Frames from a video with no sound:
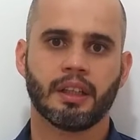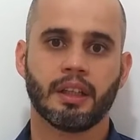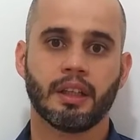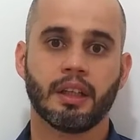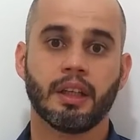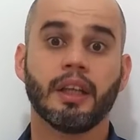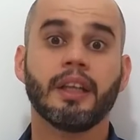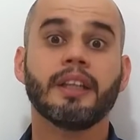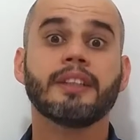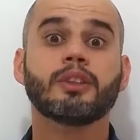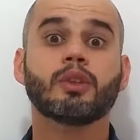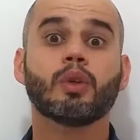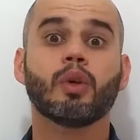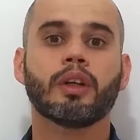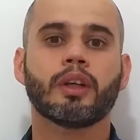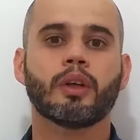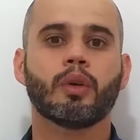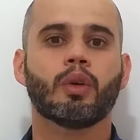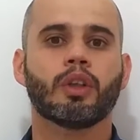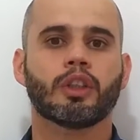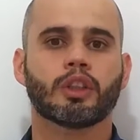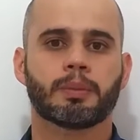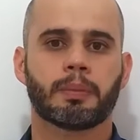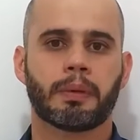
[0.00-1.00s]
Estou aqui
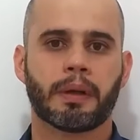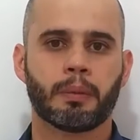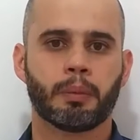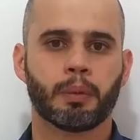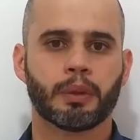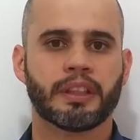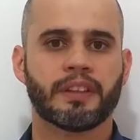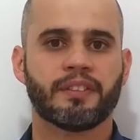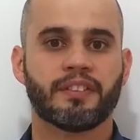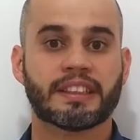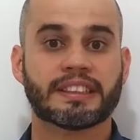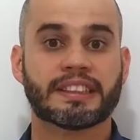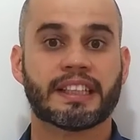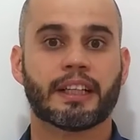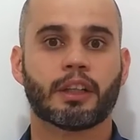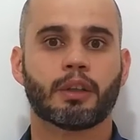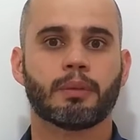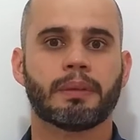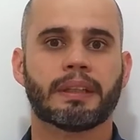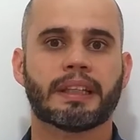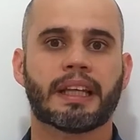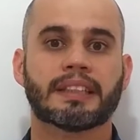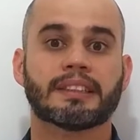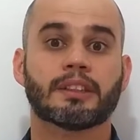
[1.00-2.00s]
hoje para poder fazer a
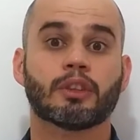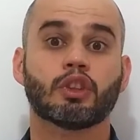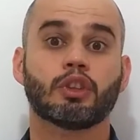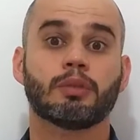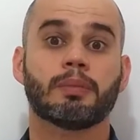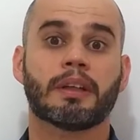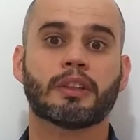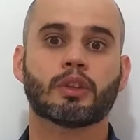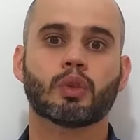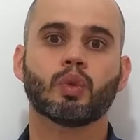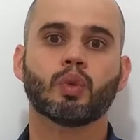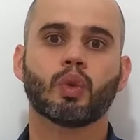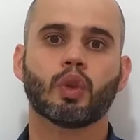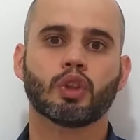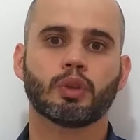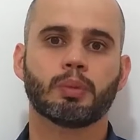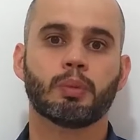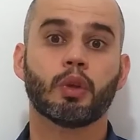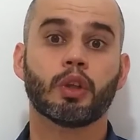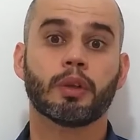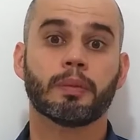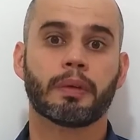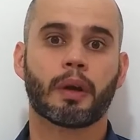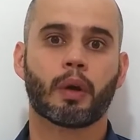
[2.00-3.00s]
recomendação de mais um notebook
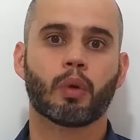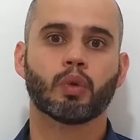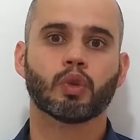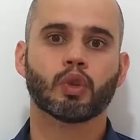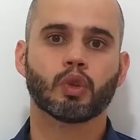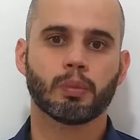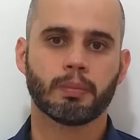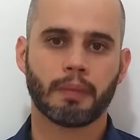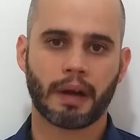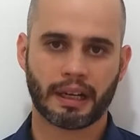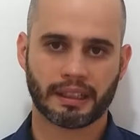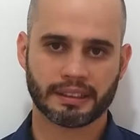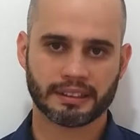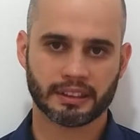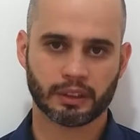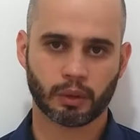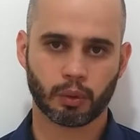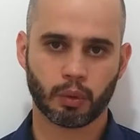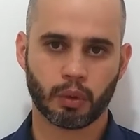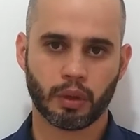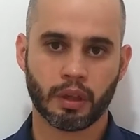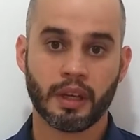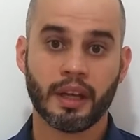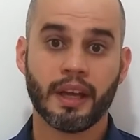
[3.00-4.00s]
para uso básico.
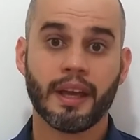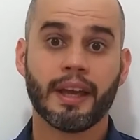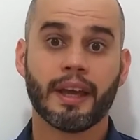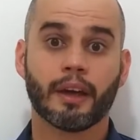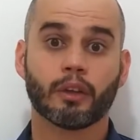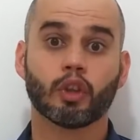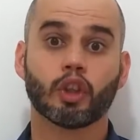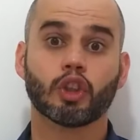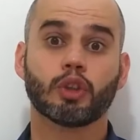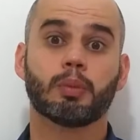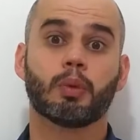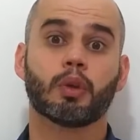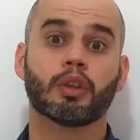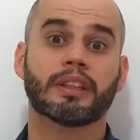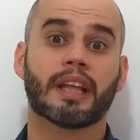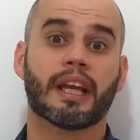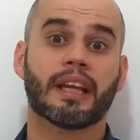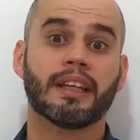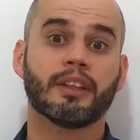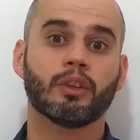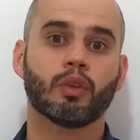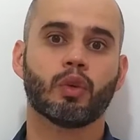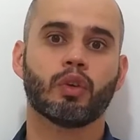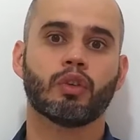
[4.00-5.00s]
É o notebook da
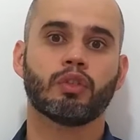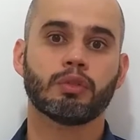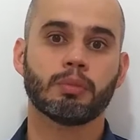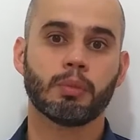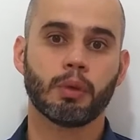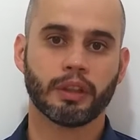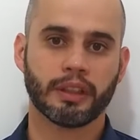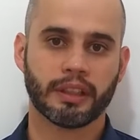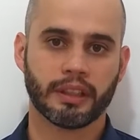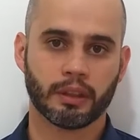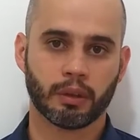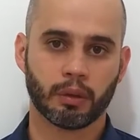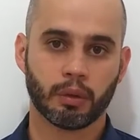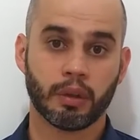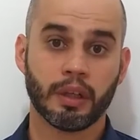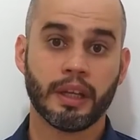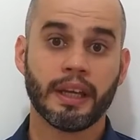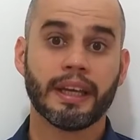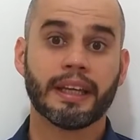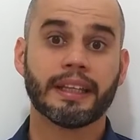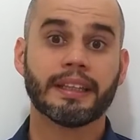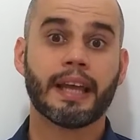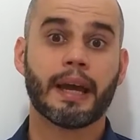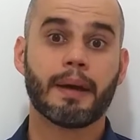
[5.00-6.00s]
Lenovo modelo
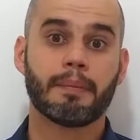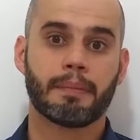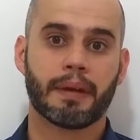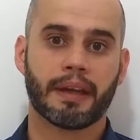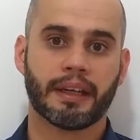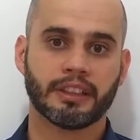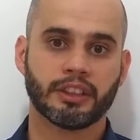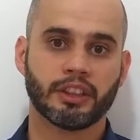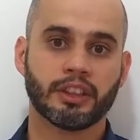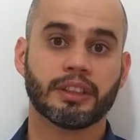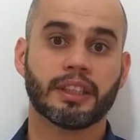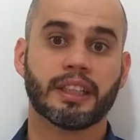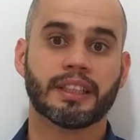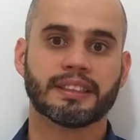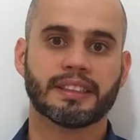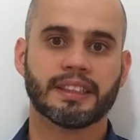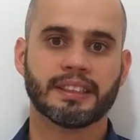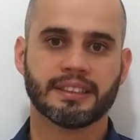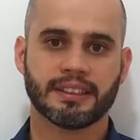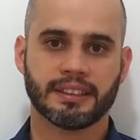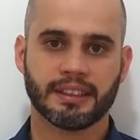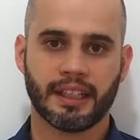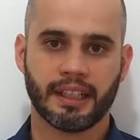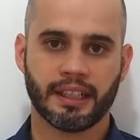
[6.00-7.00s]
IdeaPad
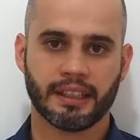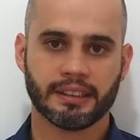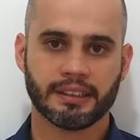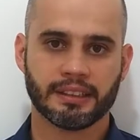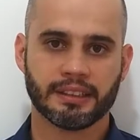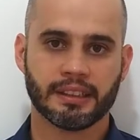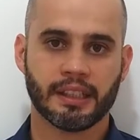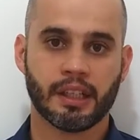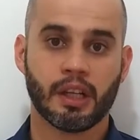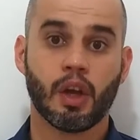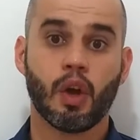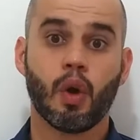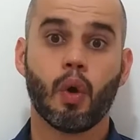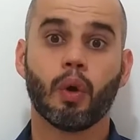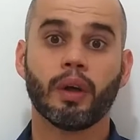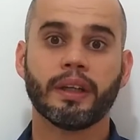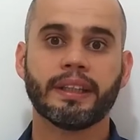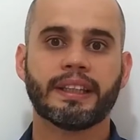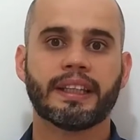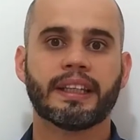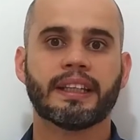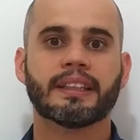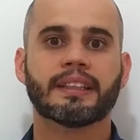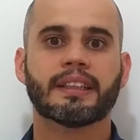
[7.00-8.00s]
310
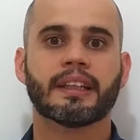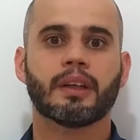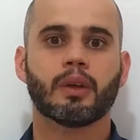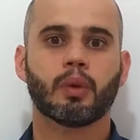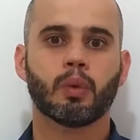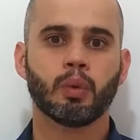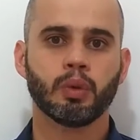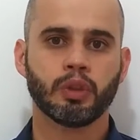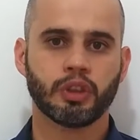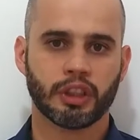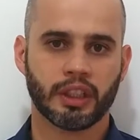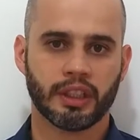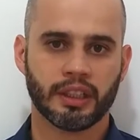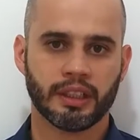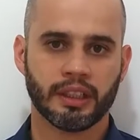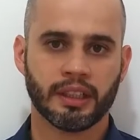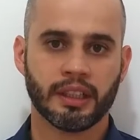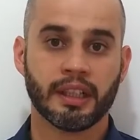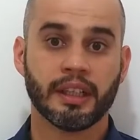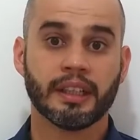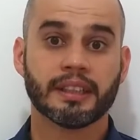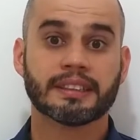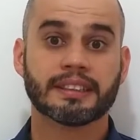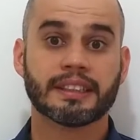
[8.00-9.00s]
80 UG
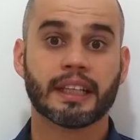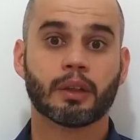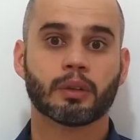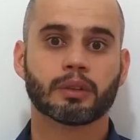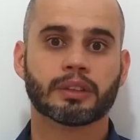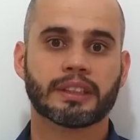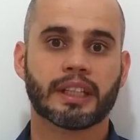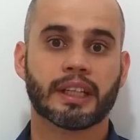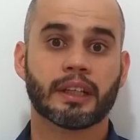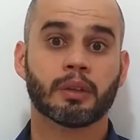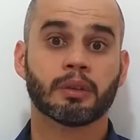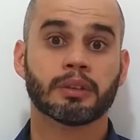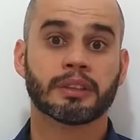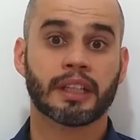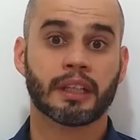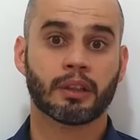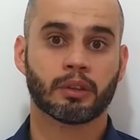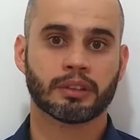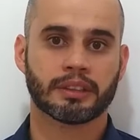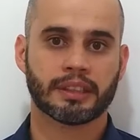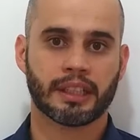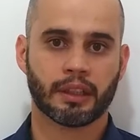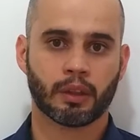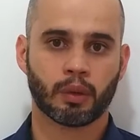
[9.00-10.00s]

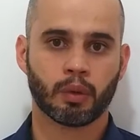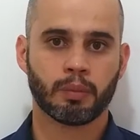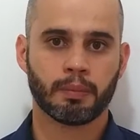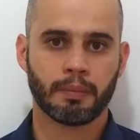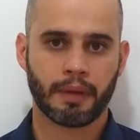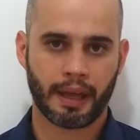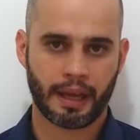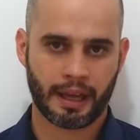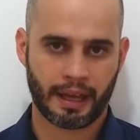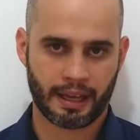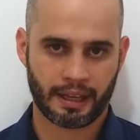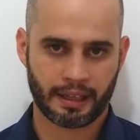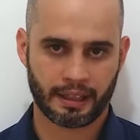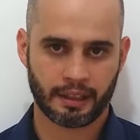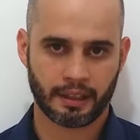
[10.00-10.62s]
0000BR.